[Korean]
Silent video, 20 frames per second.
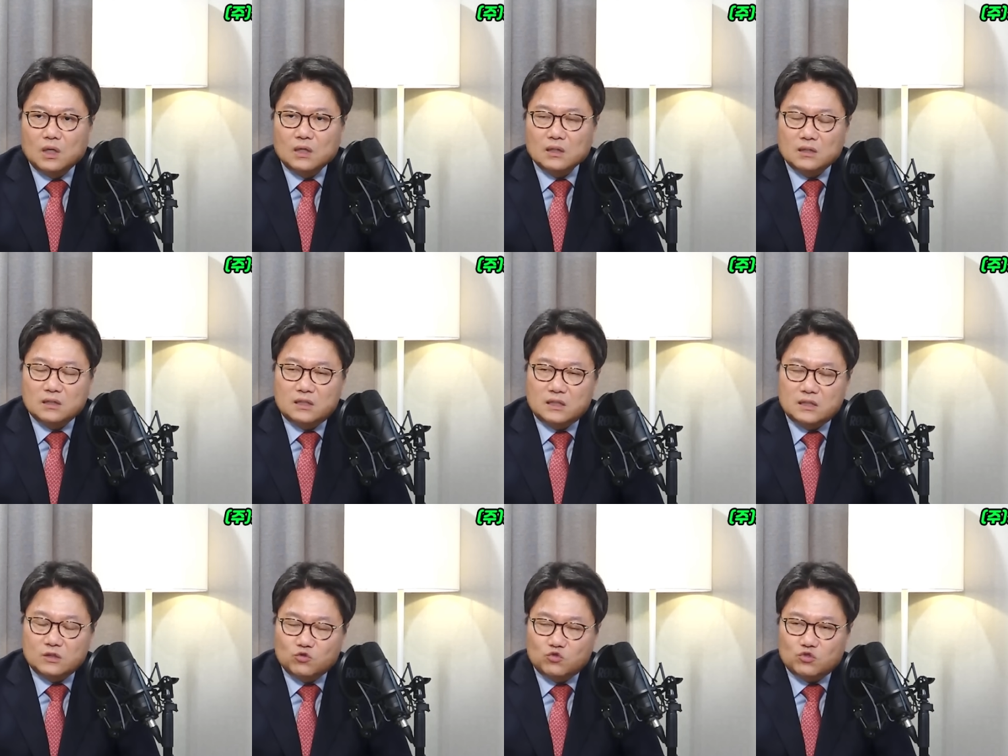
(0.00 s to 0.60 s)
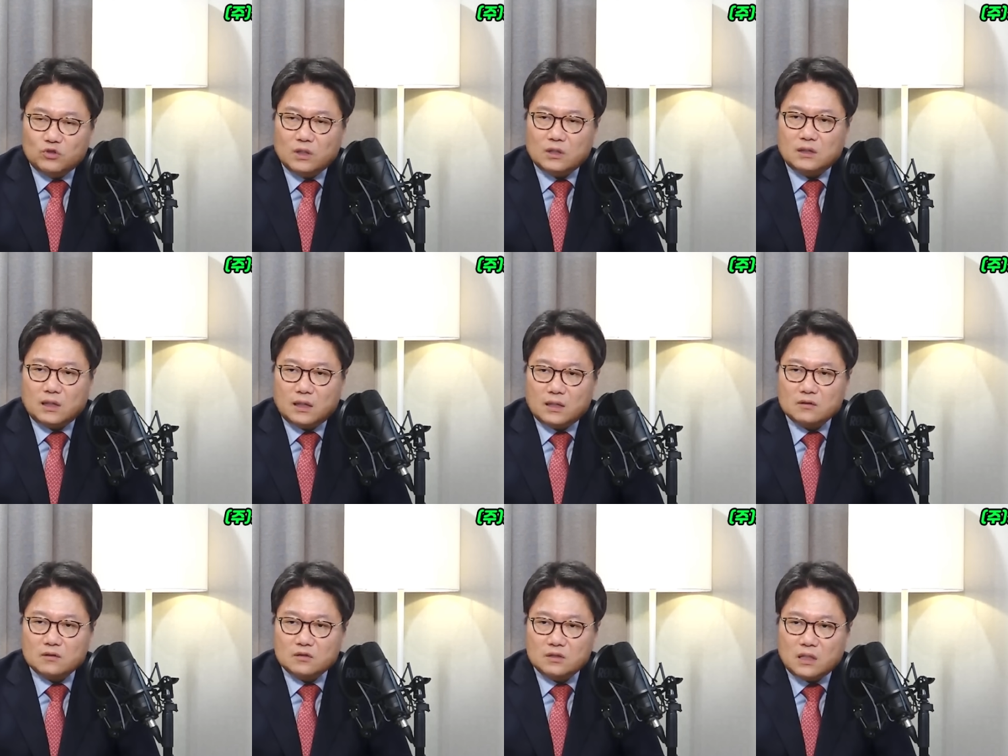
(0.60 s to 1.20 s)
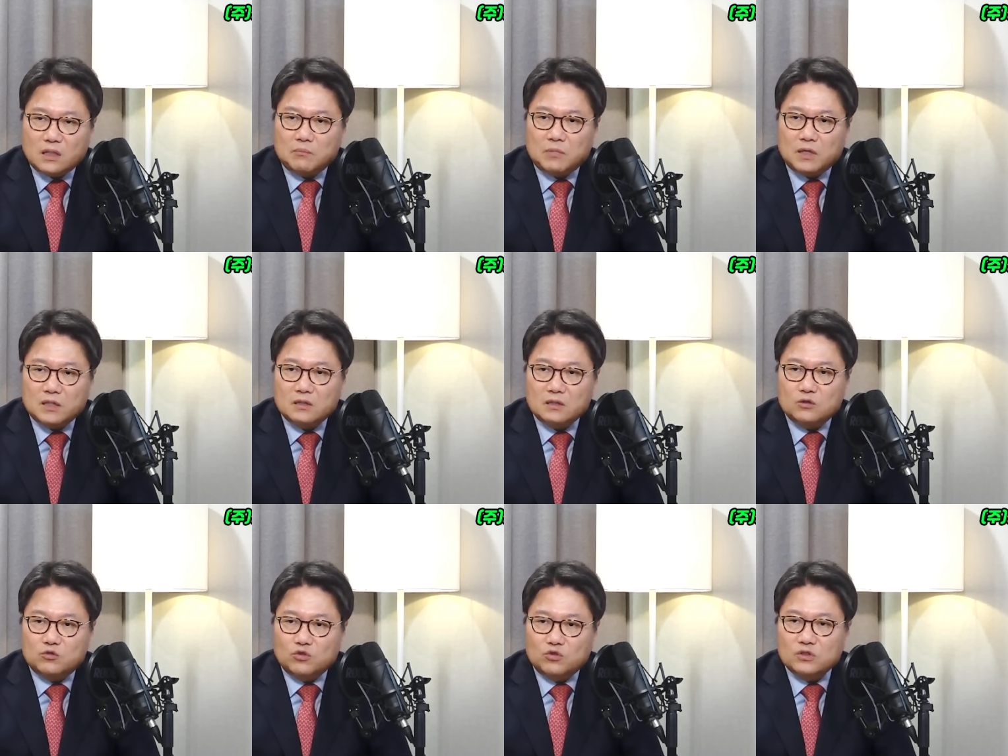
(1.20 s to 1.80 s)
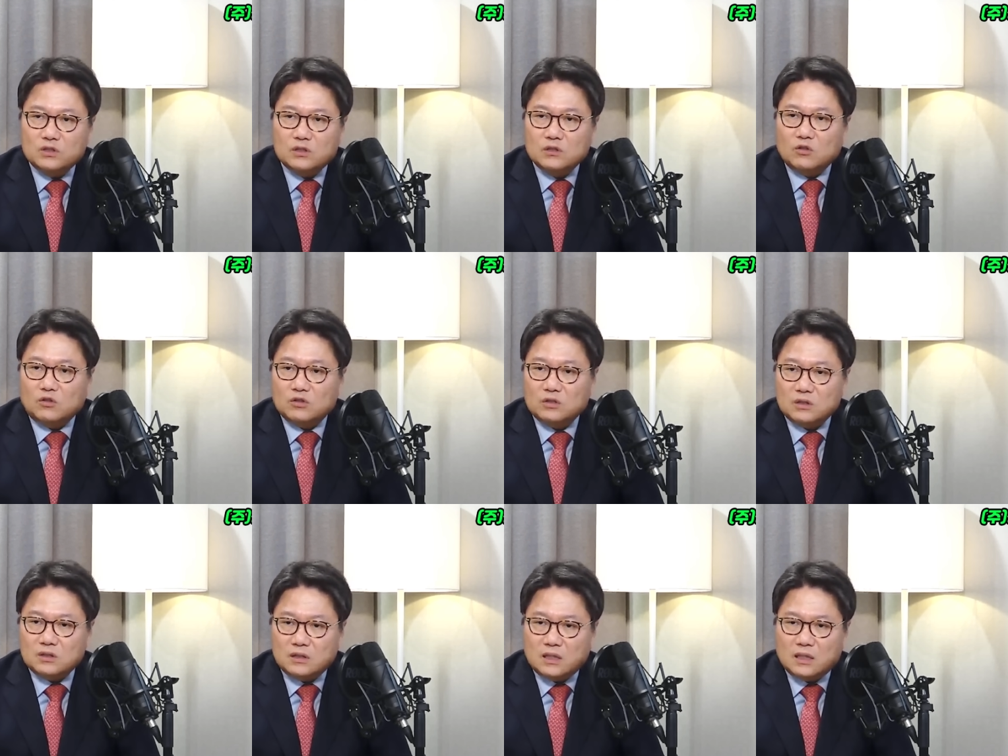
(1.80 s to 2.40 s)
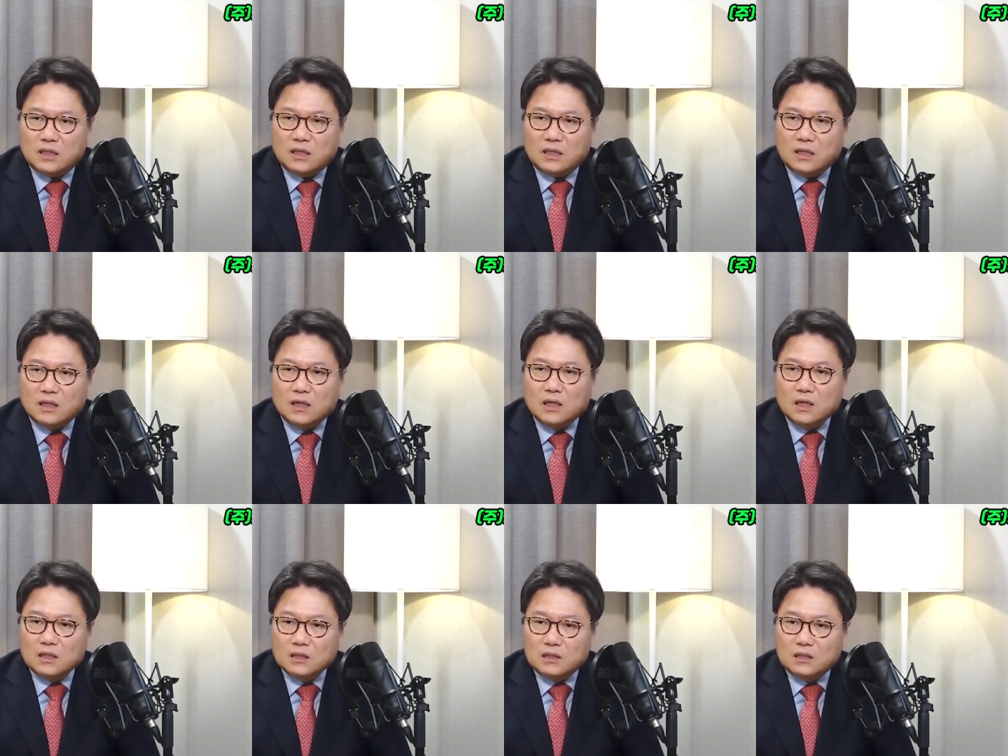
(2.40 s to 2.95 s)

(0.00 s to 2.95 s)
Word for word: 그 진술에 따라서 재판이 이루어질 것인데 음.